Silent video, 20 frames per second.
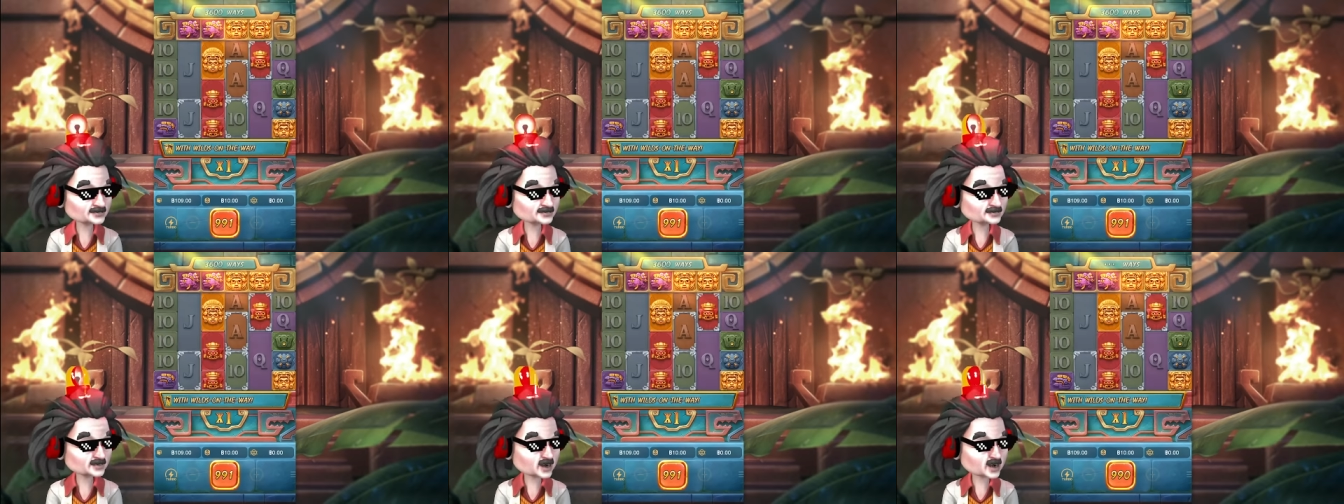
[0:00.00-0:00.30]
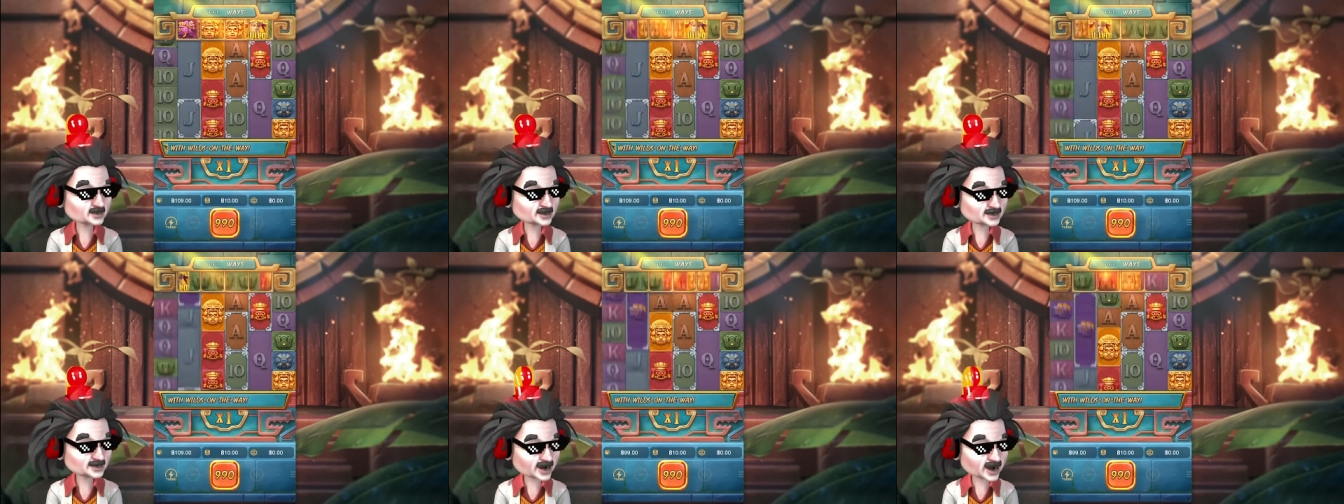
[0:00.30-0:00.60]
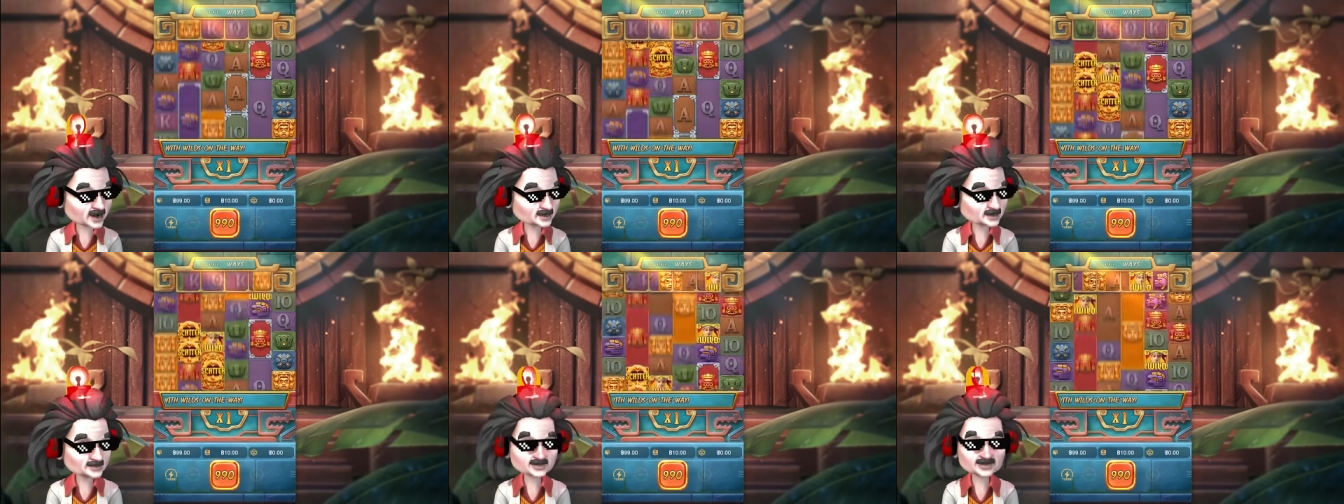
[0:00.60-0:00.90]
ลงท้าย
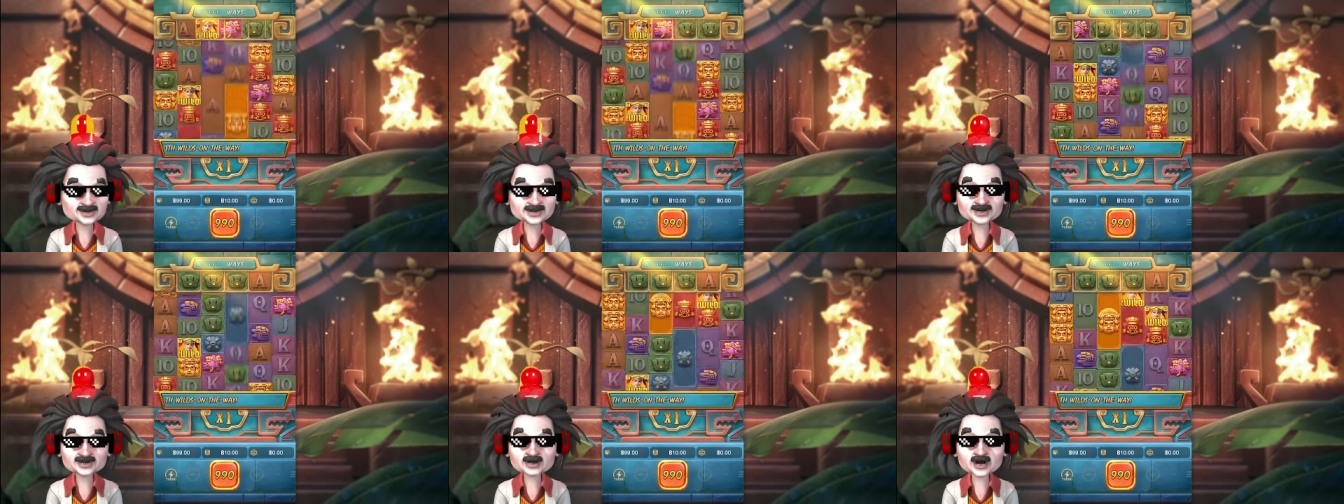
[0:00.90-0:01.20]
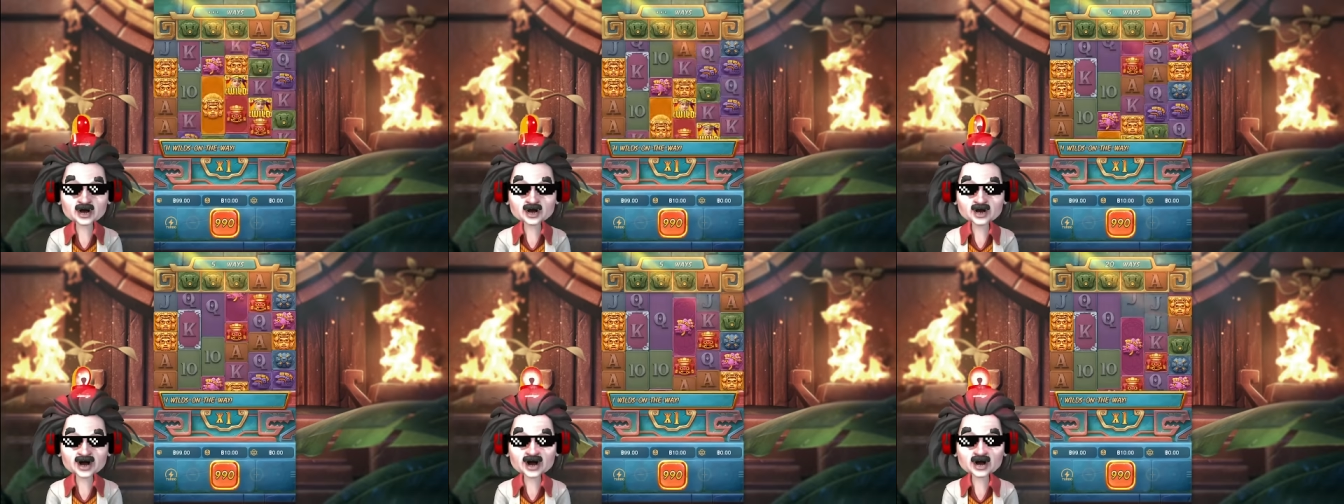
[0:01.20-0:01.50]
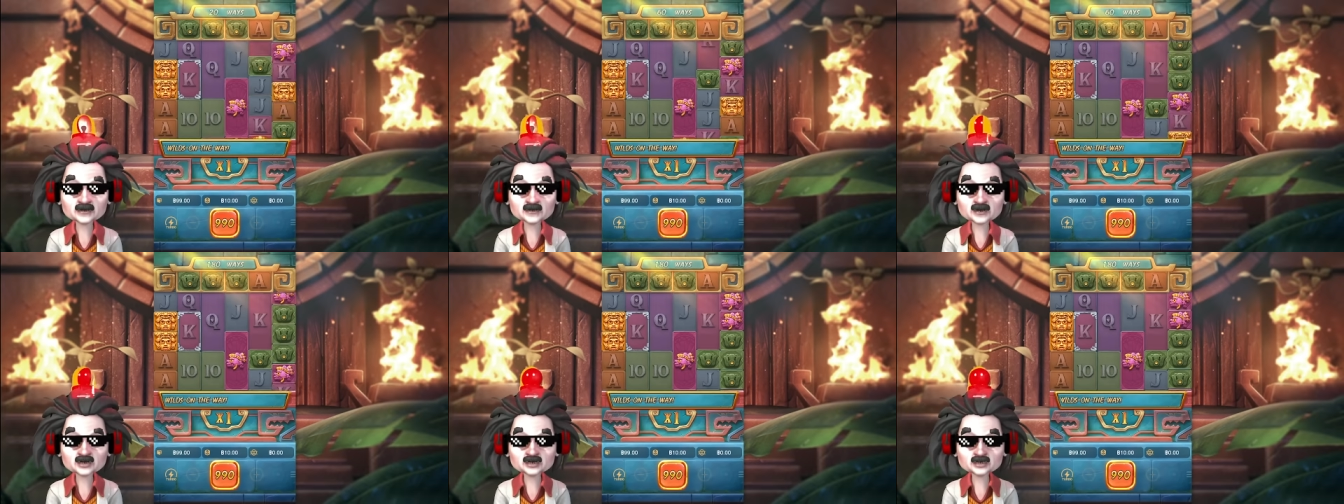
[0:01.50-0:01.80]
ด้วยเลขเก้าเก้า
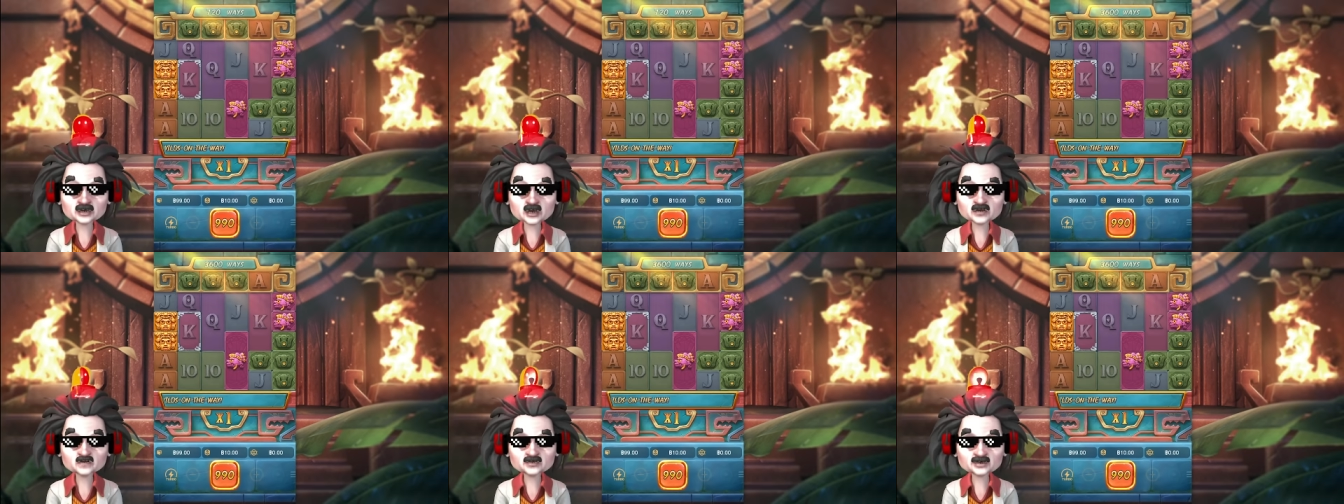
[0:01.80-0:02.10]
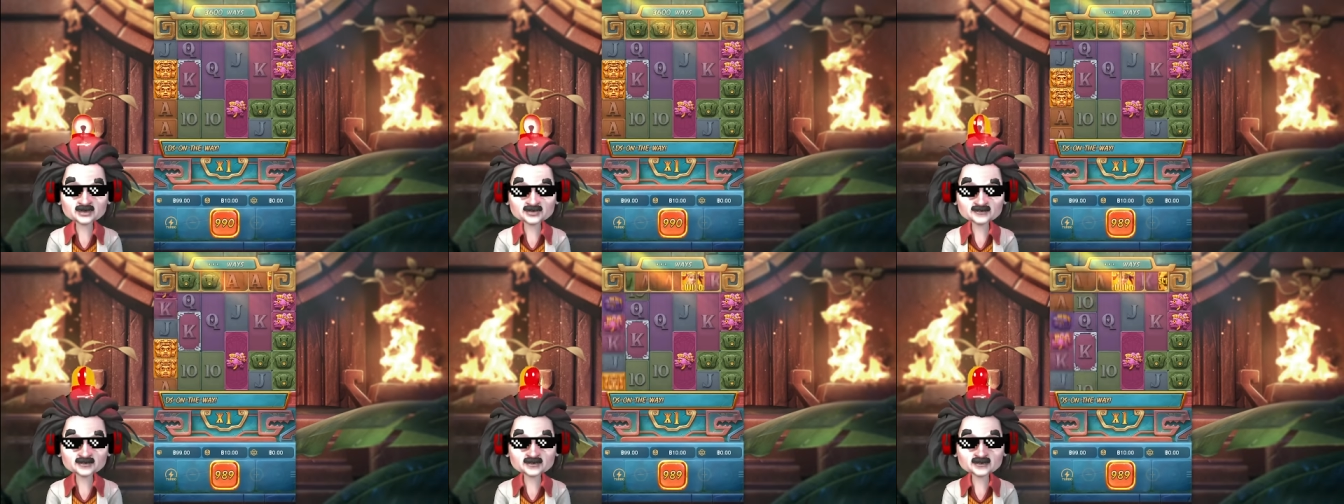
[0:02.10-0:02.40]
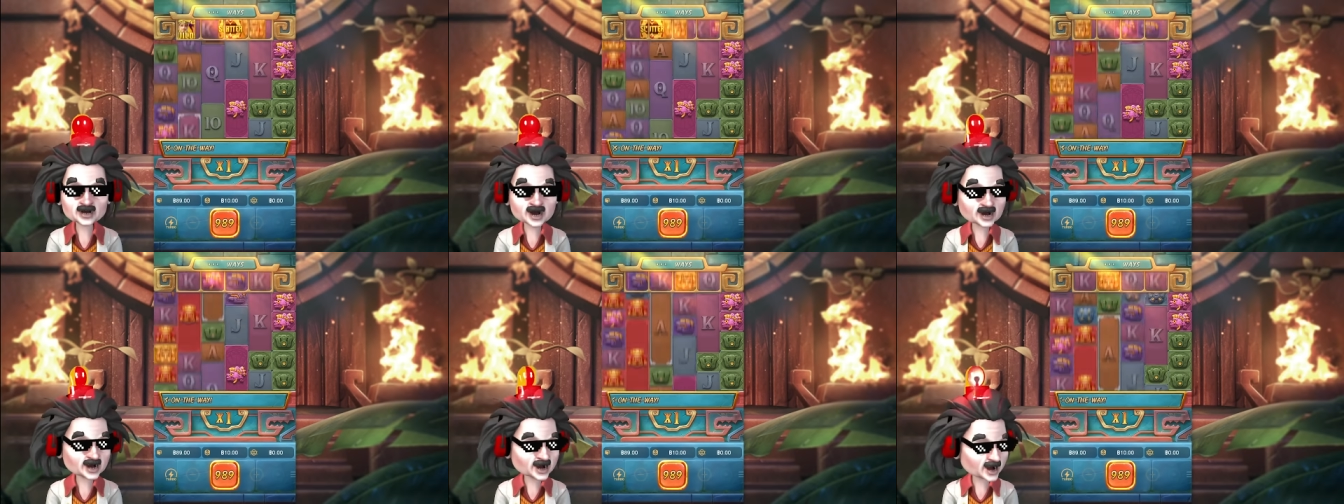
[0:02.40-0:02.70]
ไม่รู้ว่ามันเป็นเพ
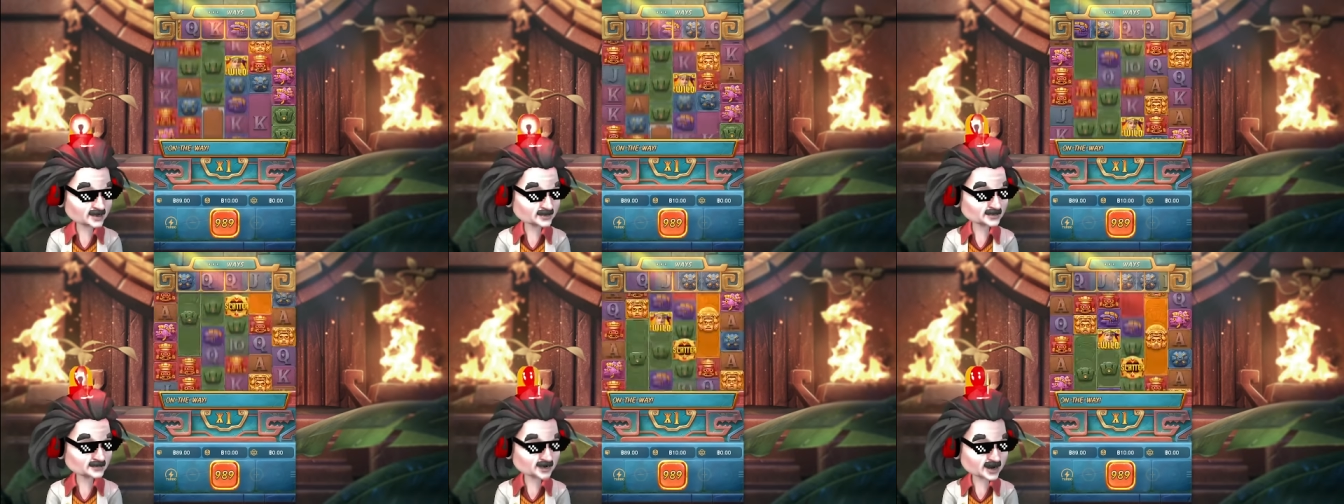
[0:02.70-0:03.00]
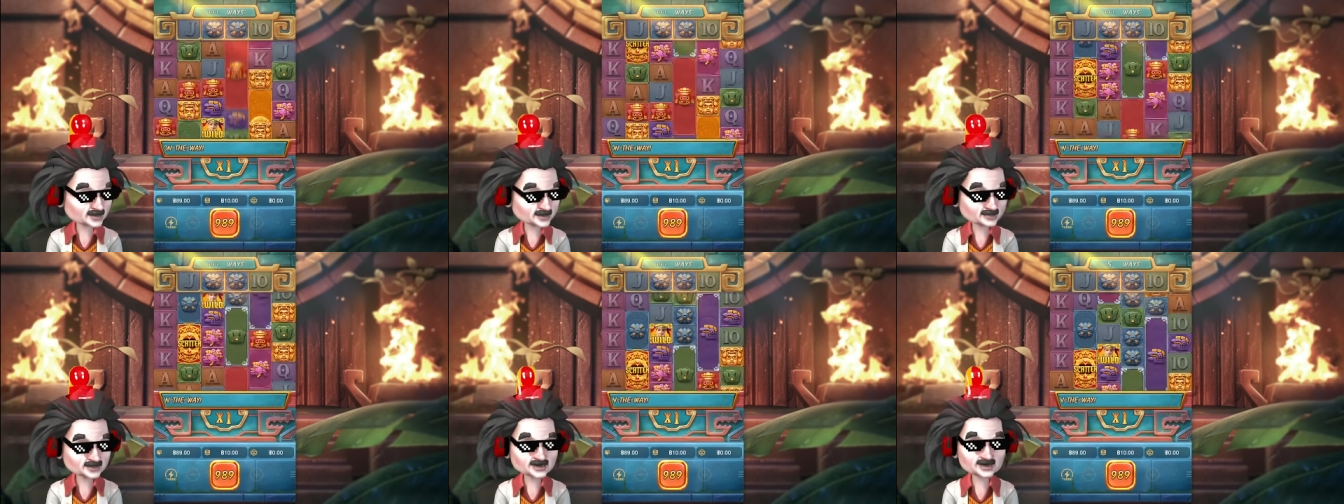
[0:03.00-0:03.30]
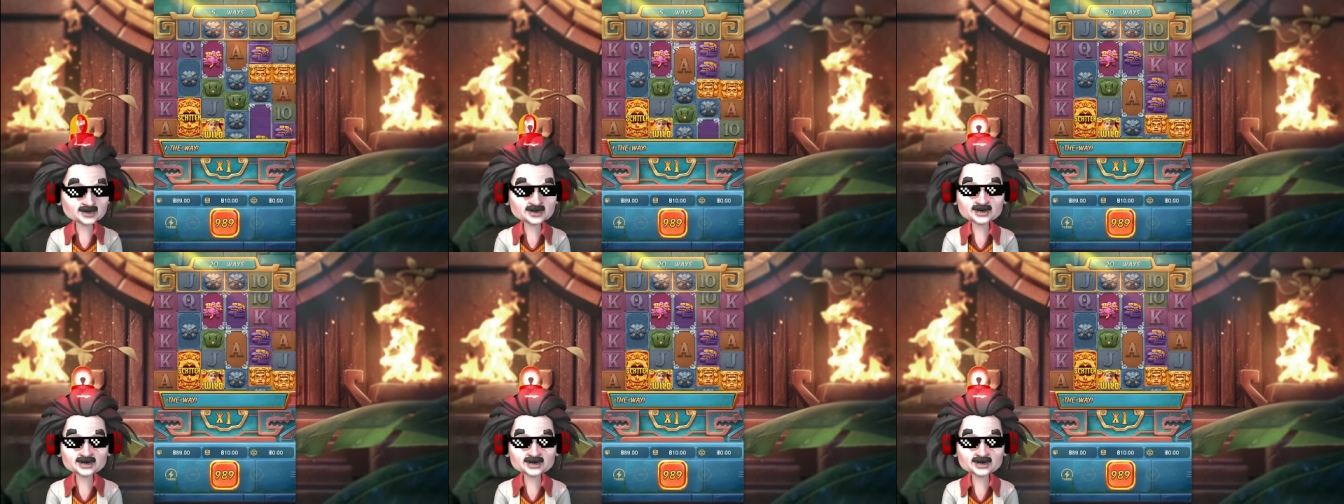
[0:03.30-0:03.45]
ราะอะไรทำไมถึง